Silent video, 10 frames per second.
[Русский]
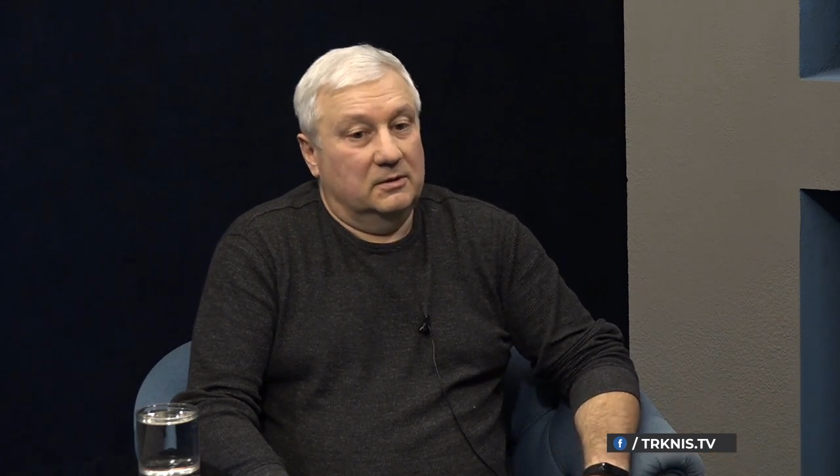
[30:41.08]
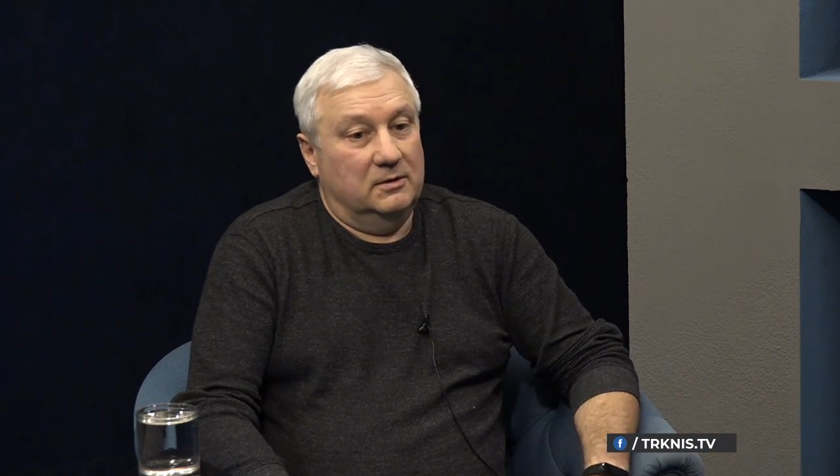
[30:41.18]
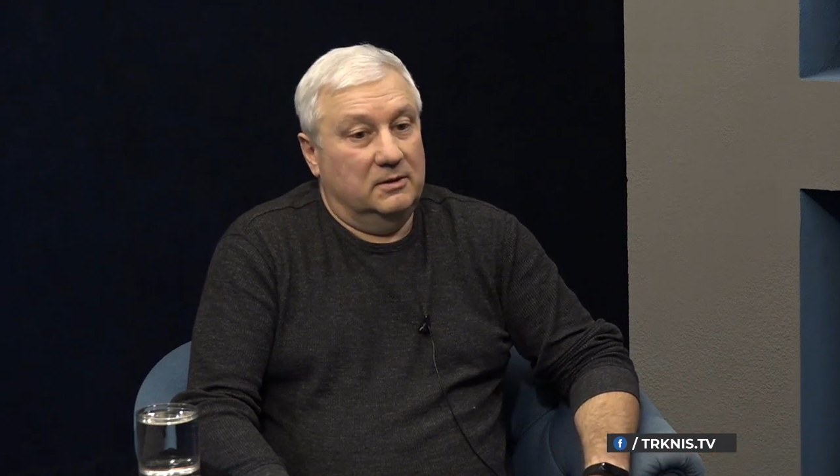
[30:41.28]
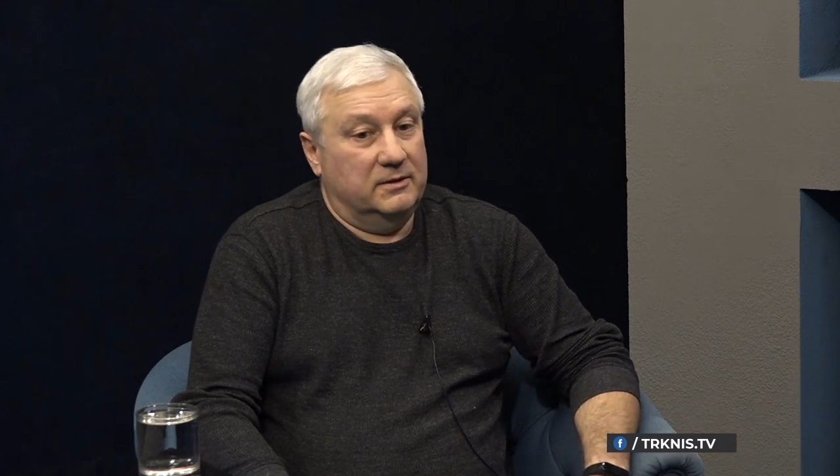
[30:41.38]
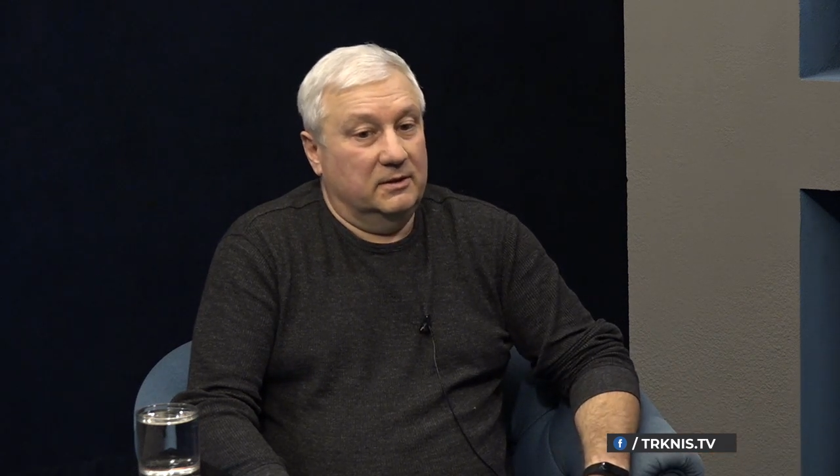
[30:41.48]

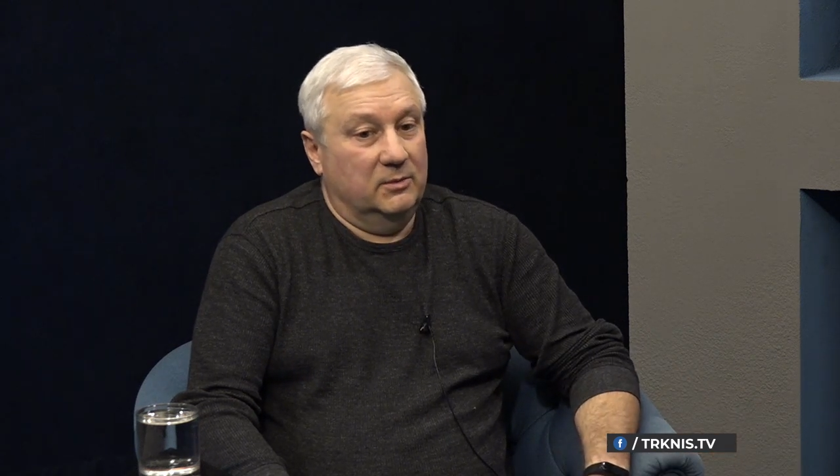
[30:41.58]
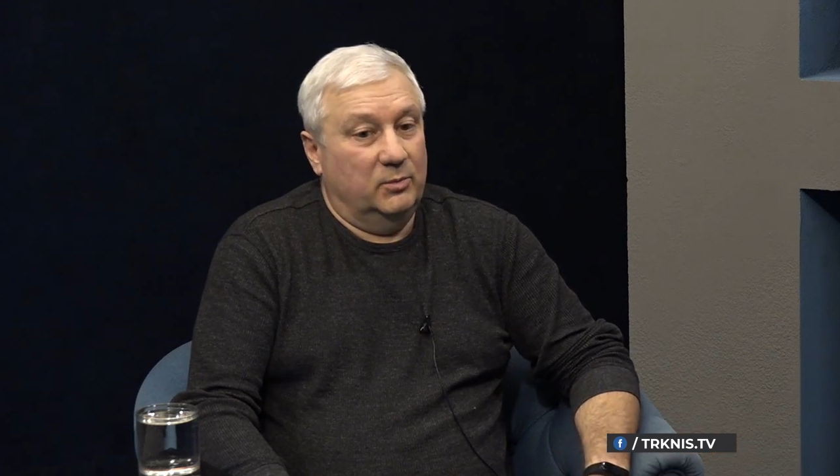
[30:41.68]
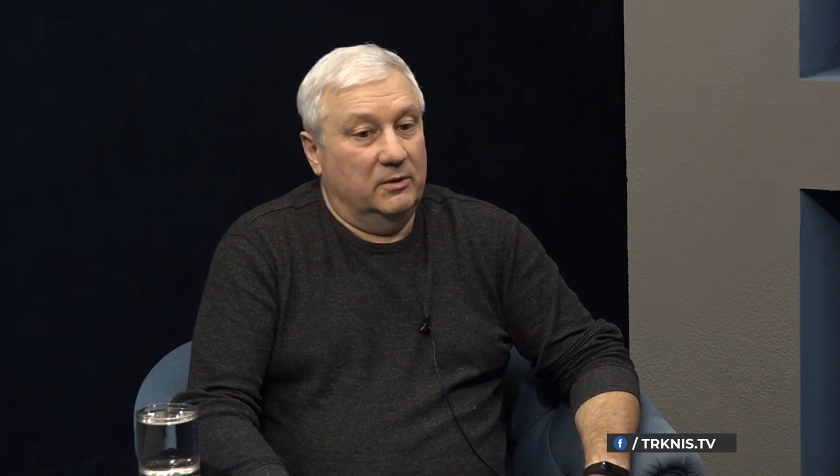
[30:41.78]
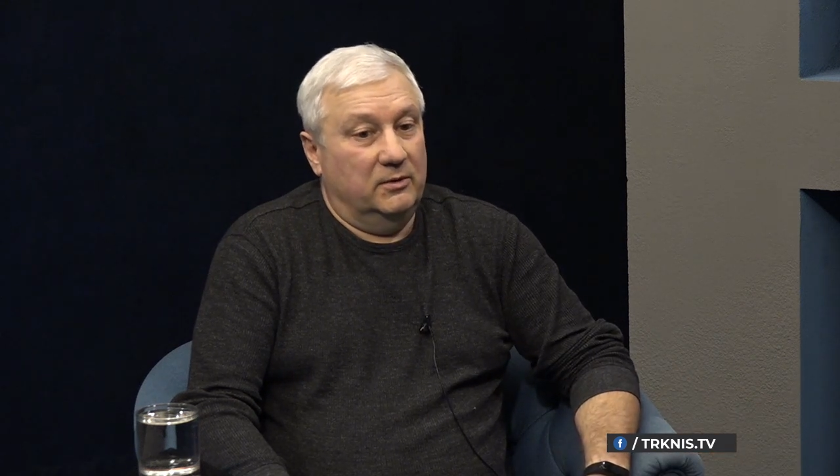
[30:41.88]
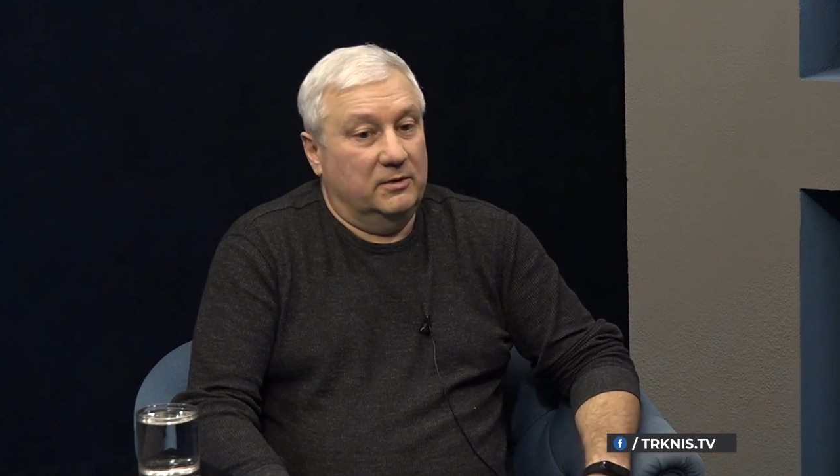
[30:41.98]
Если
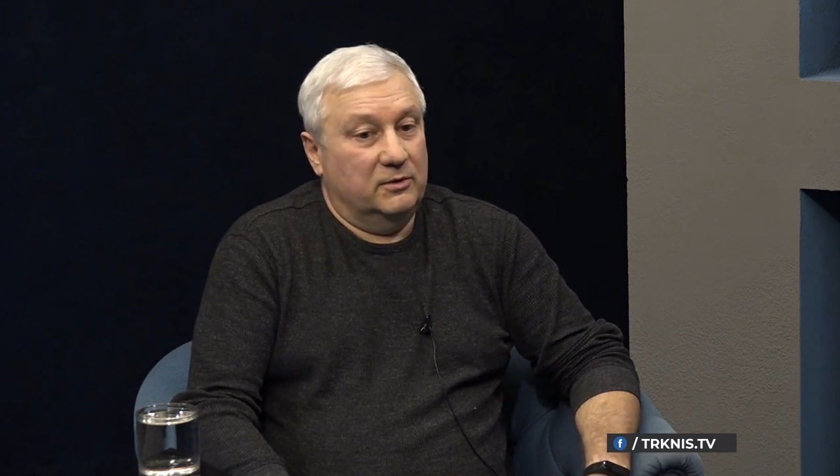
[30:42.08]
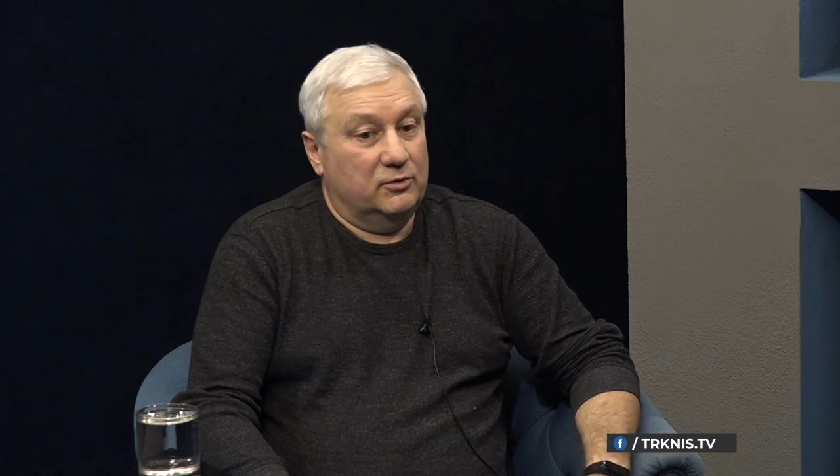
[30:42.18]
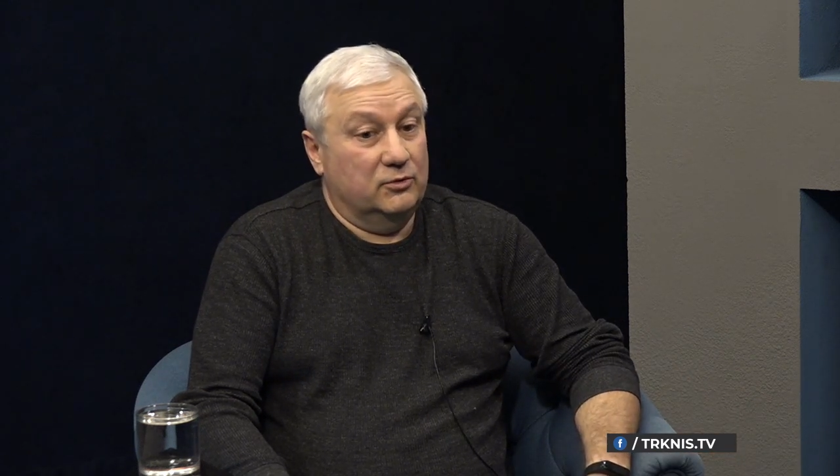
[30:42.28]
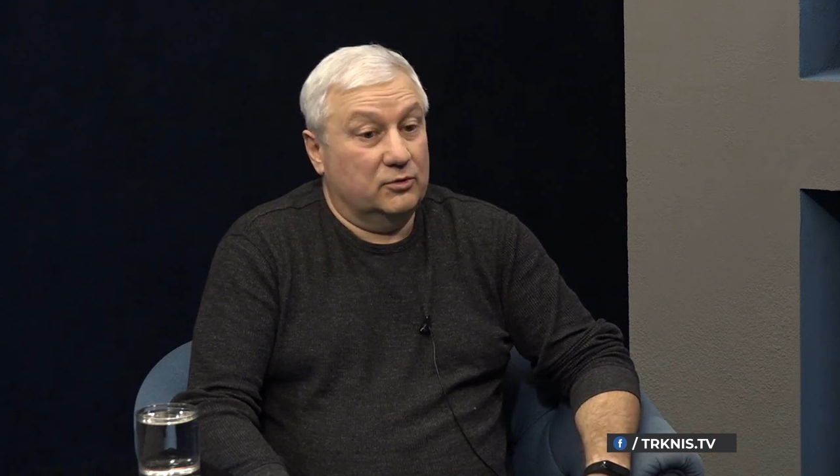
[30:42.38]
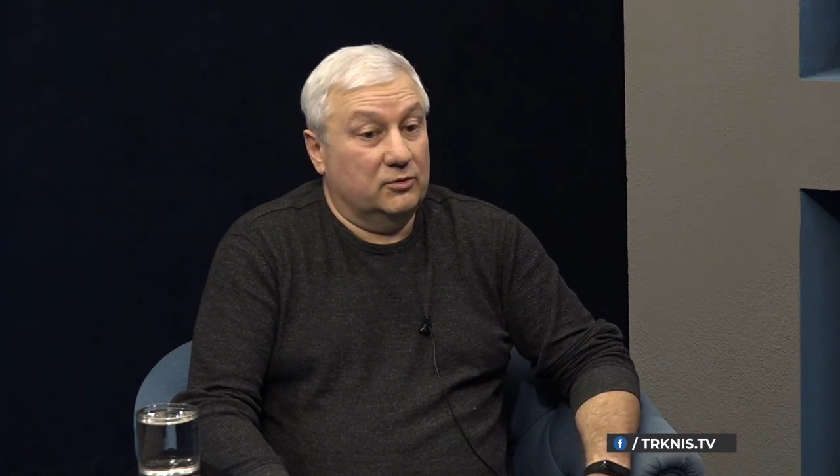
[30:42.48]
добавить
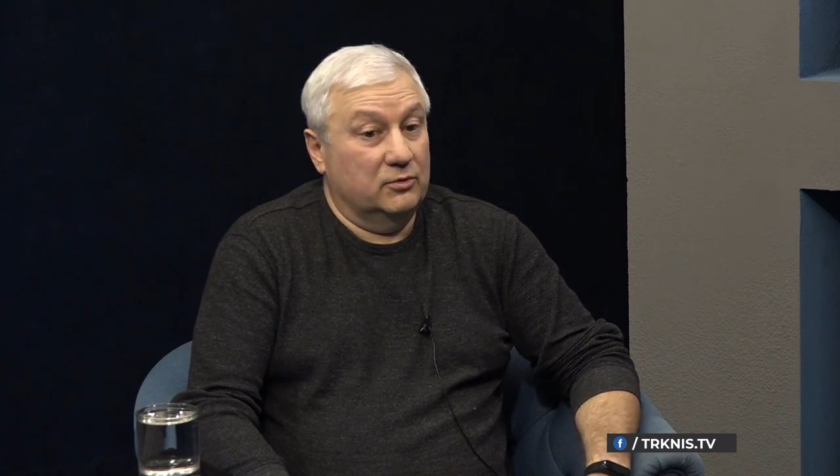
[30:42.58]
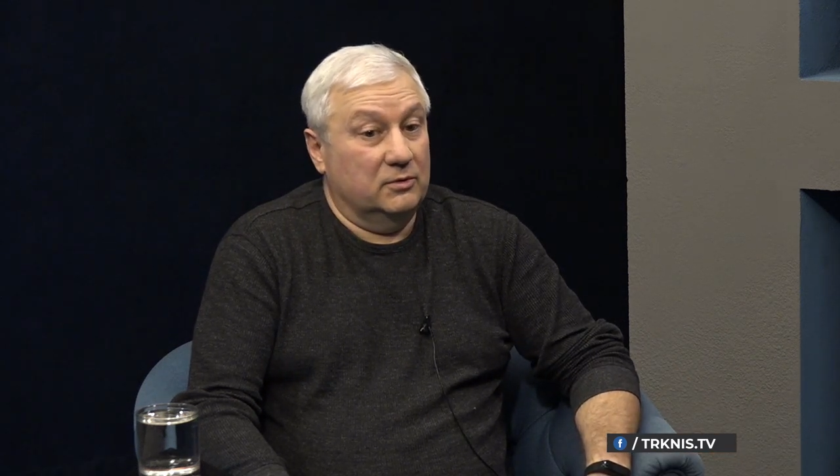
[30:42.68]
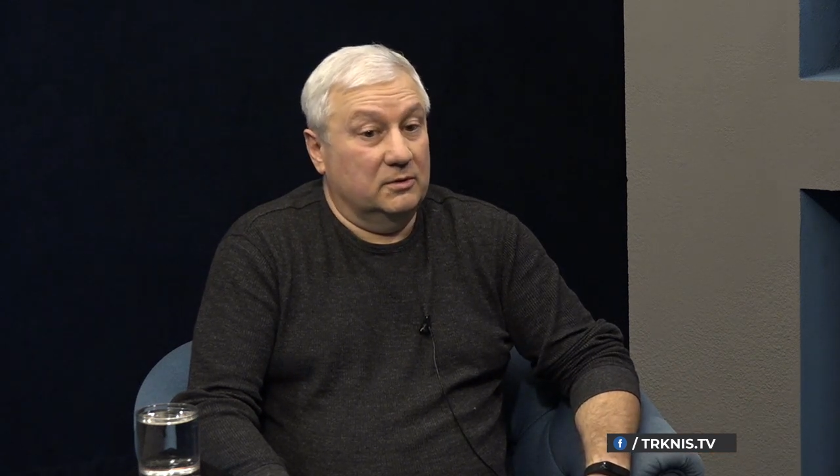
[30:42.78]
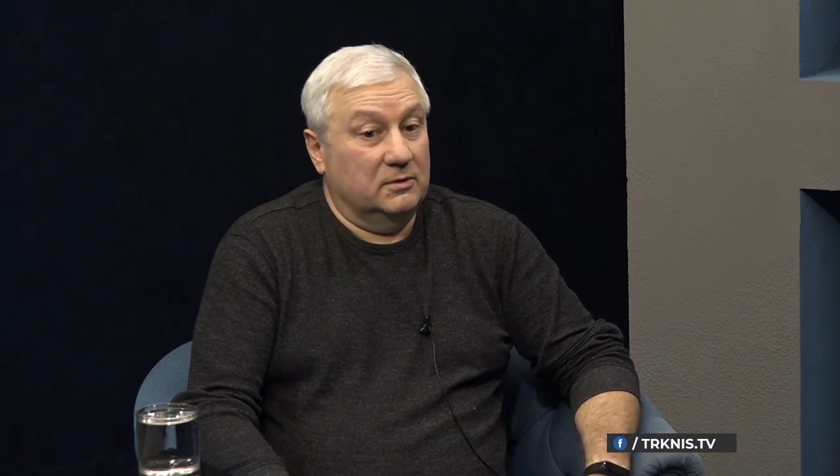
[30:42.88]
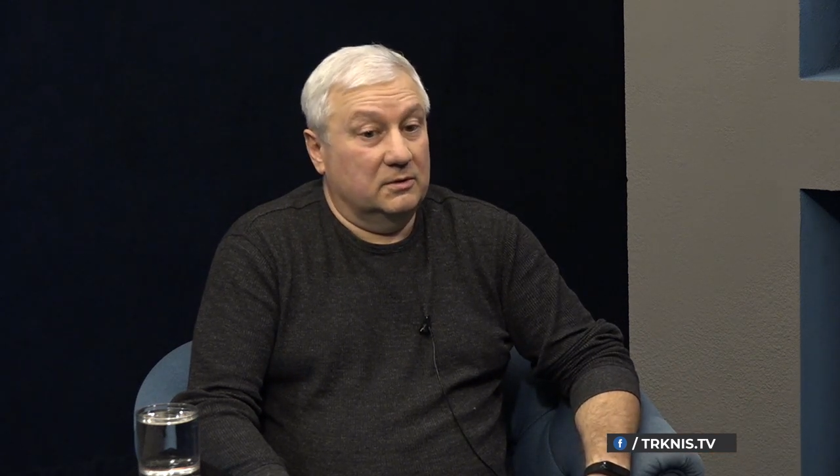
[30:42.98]
еще,
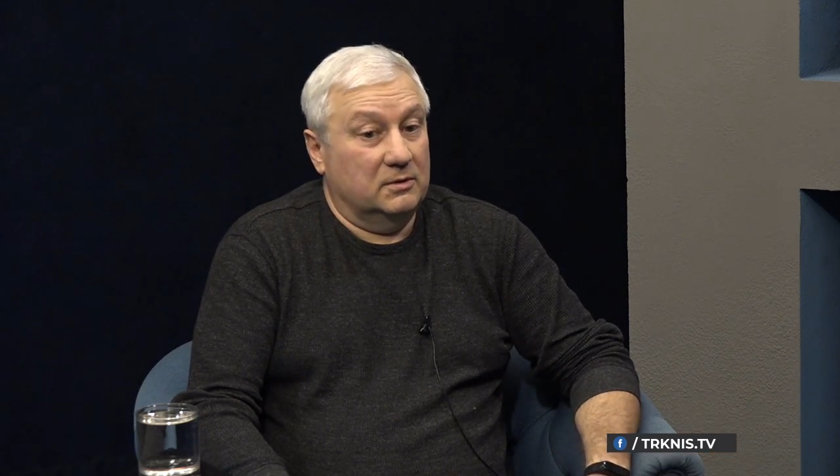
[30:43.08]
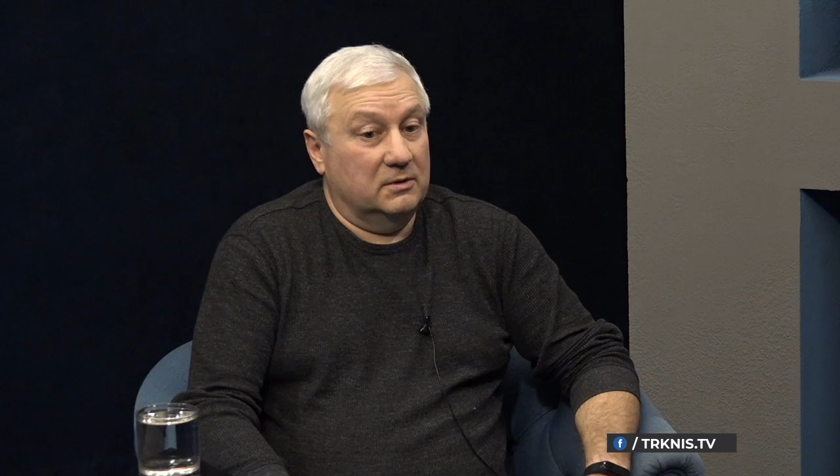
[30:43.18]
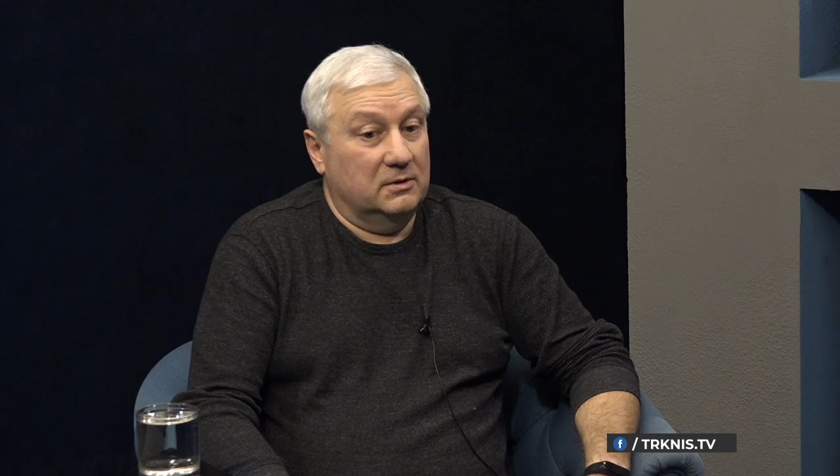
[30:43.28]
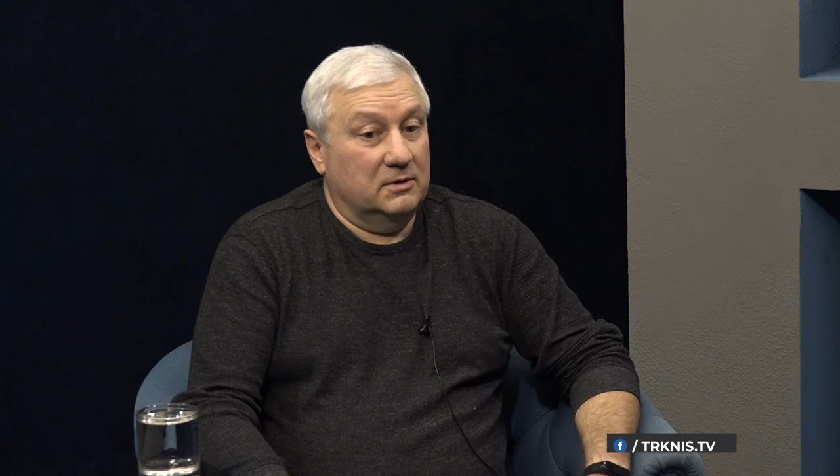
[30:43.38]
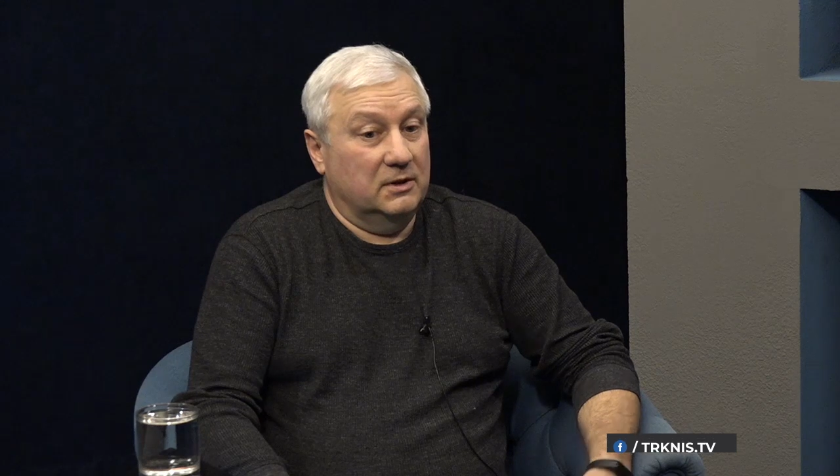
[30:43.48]
что
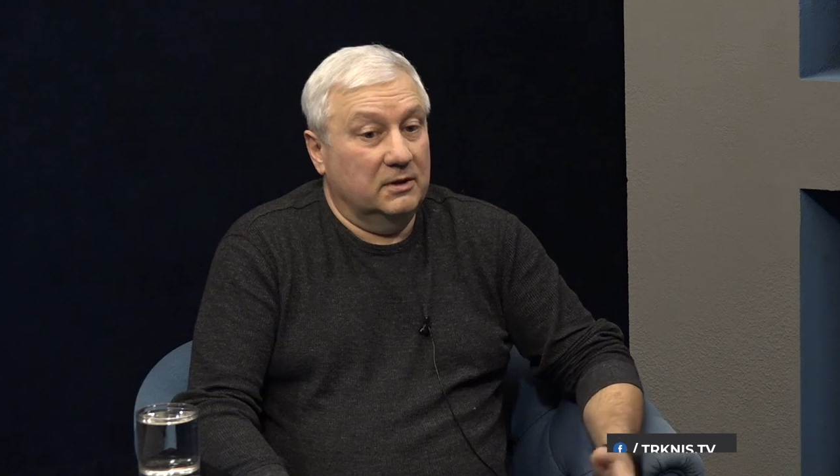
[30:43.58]
э,